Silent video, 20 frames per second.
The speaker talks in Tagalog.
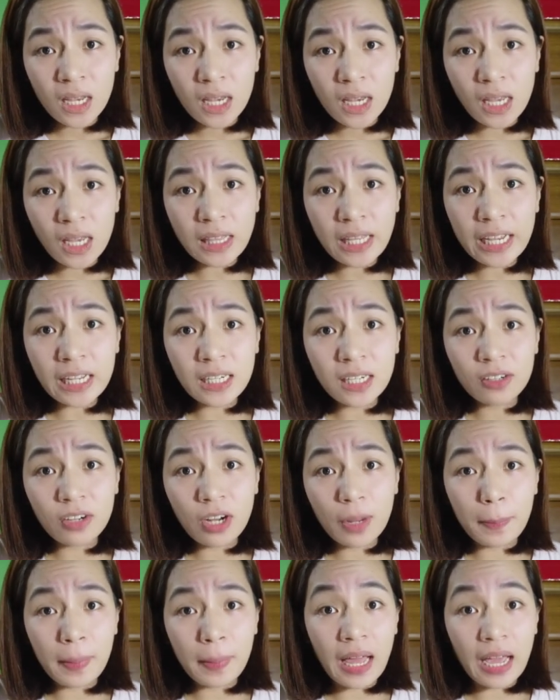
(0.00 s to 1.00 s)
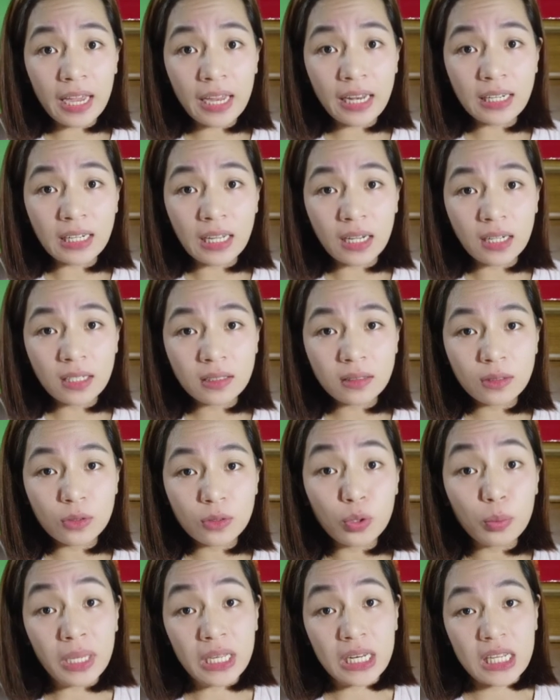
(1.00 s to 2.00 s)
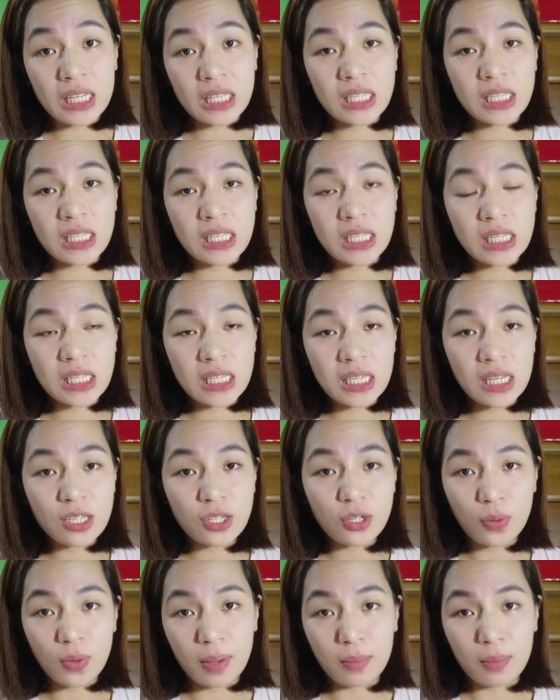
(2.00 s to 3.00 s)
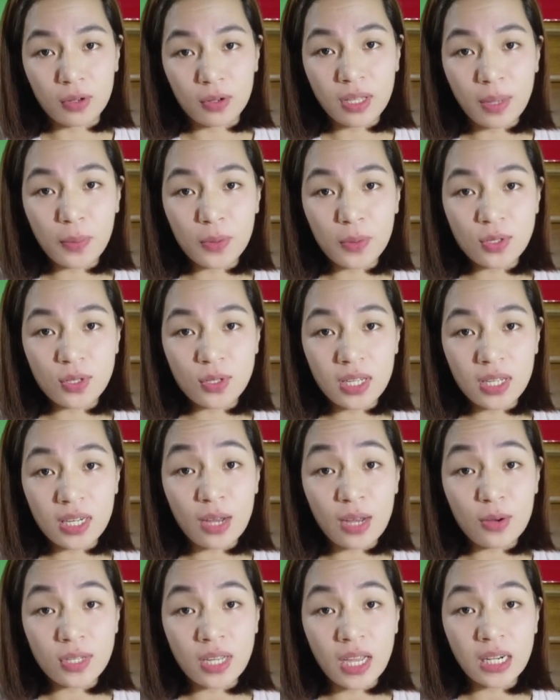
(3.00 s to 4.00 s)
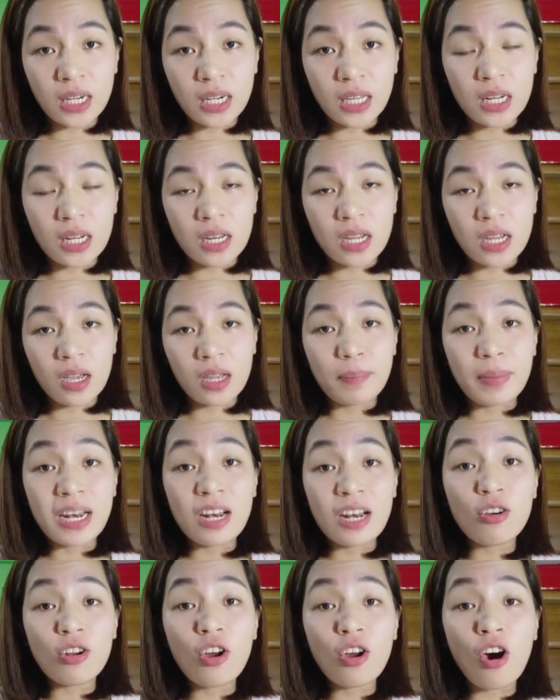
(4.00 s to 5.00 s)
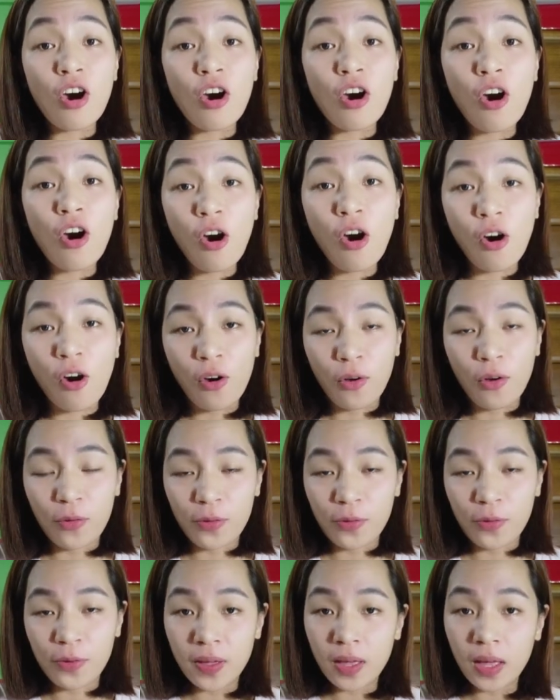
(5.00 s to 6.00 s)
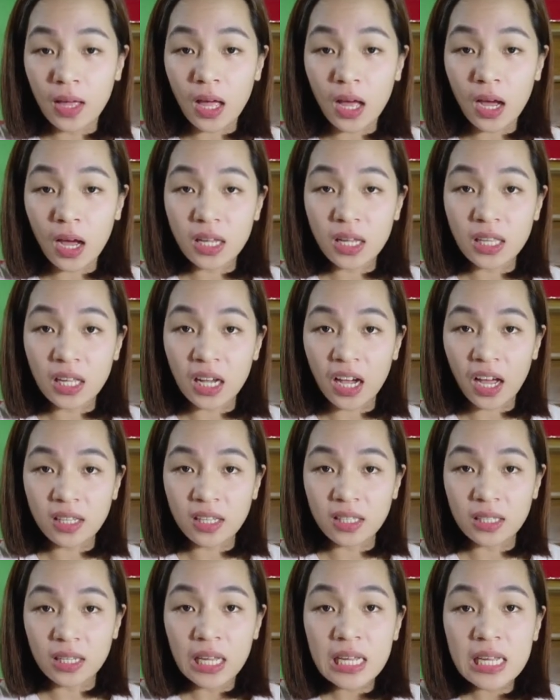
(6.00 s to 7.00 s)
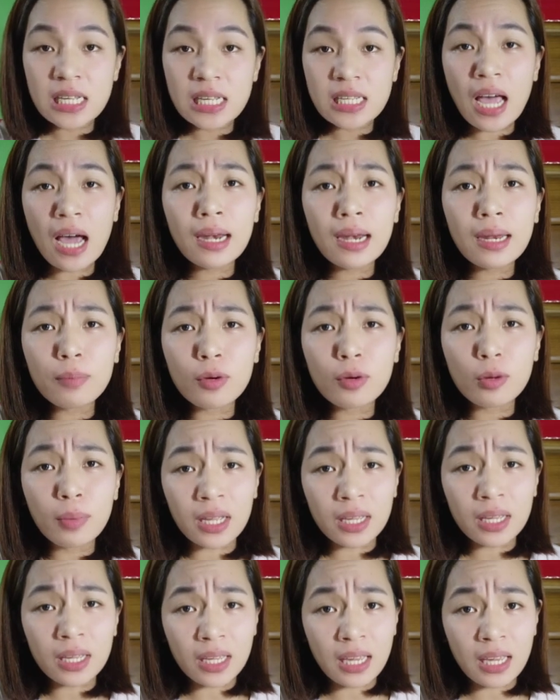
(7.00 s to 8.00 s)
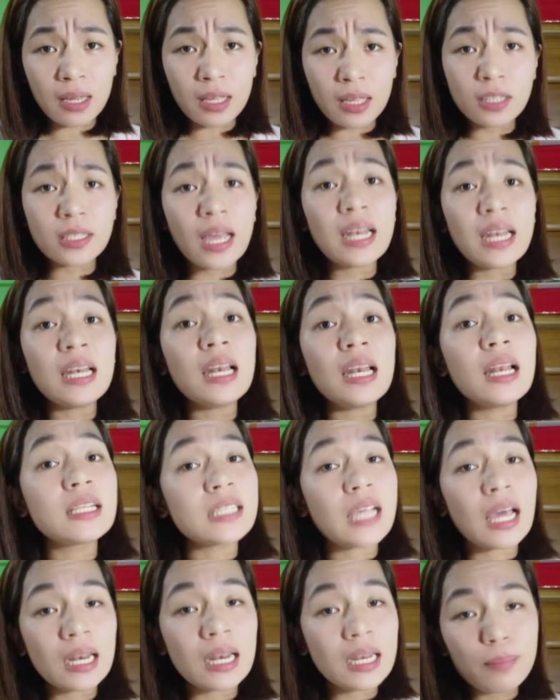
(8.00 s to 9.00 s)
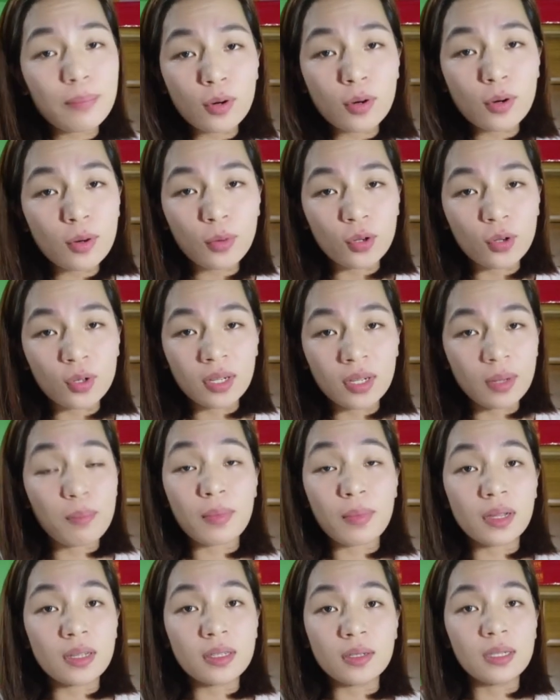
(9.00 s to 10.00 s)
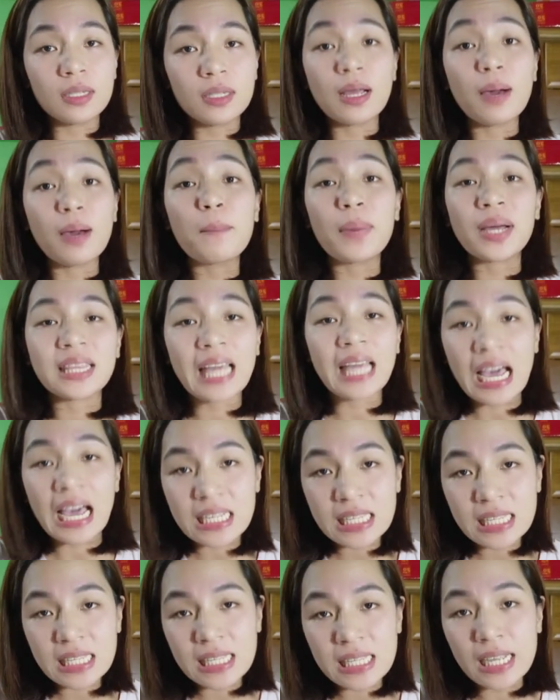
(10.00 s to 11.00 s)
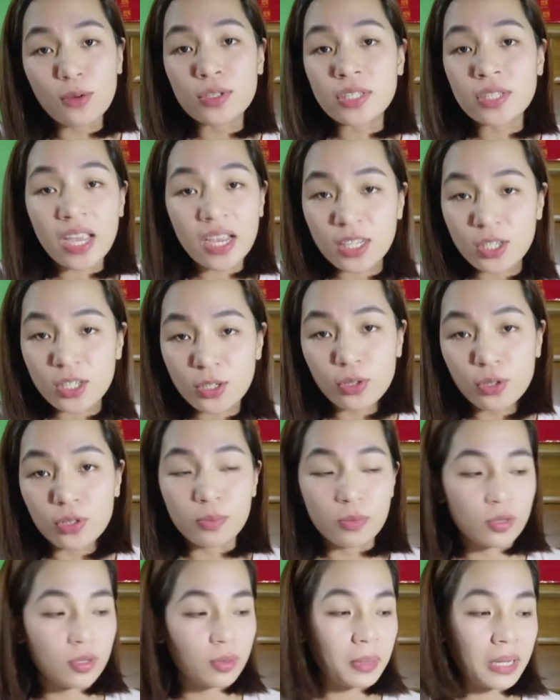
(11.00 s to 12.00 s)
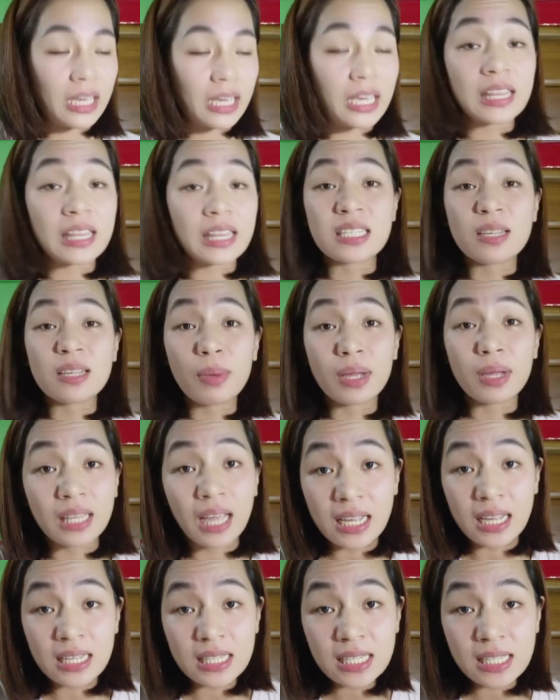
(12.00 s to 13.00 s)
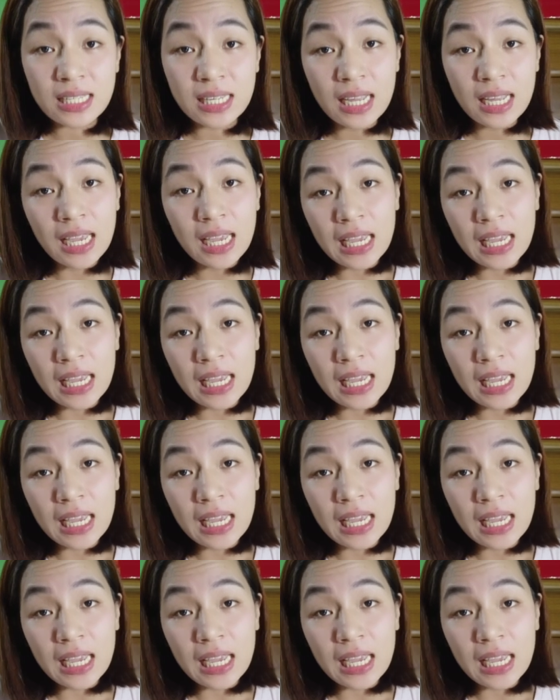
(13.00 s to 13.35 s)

hindi ka nag-reply ng 2 minutes sa jowa mo, tapos inakusahan ka na niya, ay, manloloko. Agad-agad. Saang libro makiki saan, saang libro mo ng, ng batas, anong section mo na makikita sa batas,